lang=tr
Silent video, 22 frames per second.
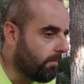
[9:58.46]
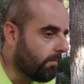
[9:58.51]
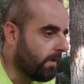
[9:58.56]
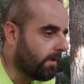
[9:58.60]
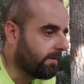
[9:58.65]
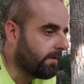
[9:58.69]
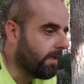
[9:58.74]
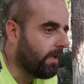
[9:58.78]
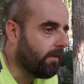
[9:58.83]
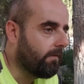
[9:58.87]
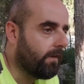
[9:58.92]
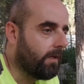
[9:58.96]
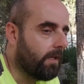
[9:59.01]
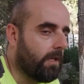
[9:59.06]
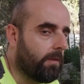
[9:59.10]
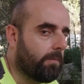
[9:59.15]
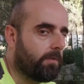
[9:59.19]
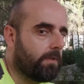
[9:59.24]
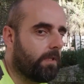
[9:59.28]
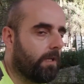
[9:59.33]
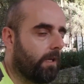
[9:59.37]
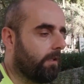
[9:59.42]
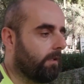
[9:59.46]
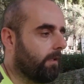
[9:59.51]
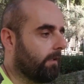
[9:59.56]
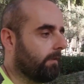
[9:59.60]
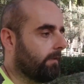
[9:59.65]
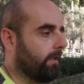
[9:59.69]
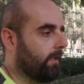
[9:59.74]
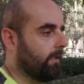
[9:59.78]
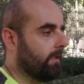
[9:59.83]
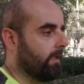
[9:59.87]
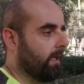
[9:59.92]
mezar var. Hepsine
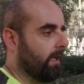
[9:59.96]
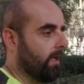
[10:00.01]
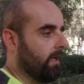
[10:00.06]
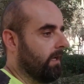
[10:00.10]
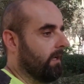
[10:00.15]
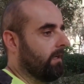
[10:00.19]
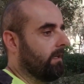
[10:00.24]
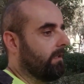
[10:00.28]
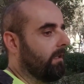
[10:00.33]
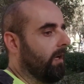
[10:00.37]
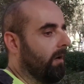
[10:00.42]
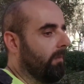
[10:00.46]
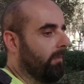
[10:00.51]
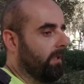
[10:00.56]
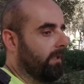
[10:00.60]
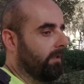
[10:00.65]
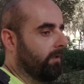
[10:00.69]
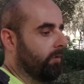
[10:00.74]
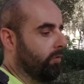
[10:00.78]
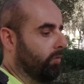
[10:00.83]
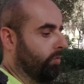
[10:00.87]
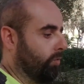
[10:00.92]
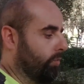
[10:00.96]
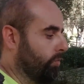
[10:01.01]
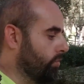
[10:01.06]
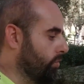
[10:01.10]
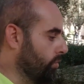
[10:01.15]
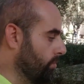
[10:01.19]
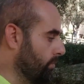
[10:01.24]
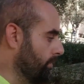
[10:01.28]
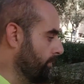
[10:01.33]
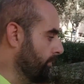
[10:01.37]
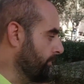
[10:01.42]
Allah'tan rahmet diliyoruz.
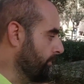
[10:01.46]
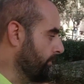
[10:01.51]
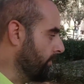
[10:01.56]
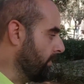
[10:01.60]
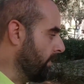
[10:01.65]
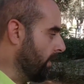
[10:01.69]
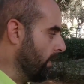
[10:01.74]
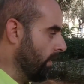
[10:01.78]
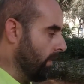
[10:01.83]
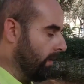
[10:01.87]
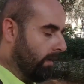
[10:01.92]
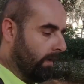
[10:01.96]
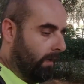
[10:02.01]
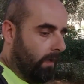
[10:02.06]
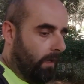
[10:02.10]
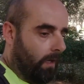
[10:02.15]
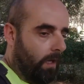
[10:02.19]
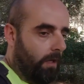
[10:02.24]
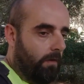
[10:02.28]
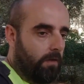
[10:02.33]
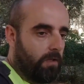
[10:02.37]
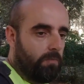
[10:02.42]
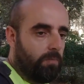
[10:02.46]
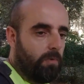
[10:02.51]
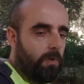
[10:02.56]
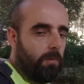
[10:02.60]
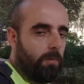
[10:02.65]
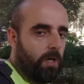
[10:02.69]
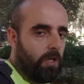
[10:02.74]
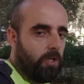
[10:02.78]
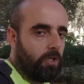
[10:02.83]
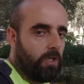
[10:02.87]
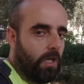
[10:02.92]
Evet
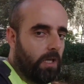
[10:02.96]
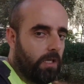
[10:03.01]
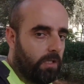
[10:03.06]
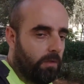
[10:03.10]
bir başka